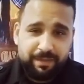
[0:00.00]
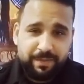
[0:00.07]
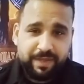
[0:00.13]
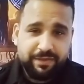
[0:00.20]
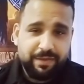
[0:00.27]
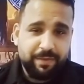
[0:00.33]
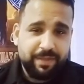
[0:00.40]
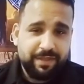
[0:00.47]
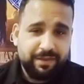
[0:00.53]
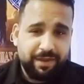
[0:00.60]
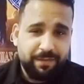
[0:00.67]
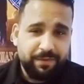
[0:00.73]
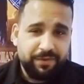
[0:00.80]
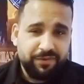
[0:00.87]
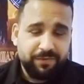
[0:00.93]

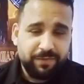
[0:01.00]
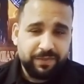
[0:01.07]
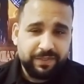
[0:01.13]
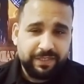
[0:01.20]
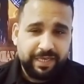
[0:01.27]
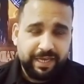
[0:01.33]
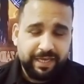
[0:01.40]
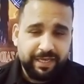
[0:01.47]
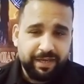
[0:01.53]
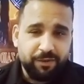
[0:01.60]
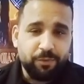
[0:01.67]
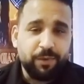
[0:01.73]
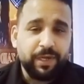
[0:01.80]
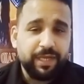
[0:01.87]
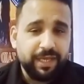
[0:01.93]
بيتمتع بنسبة خجل
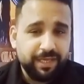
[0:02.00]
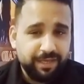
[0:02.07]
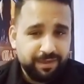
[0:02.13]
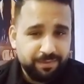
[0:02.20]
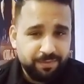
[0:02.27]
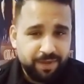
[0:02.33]
ولكن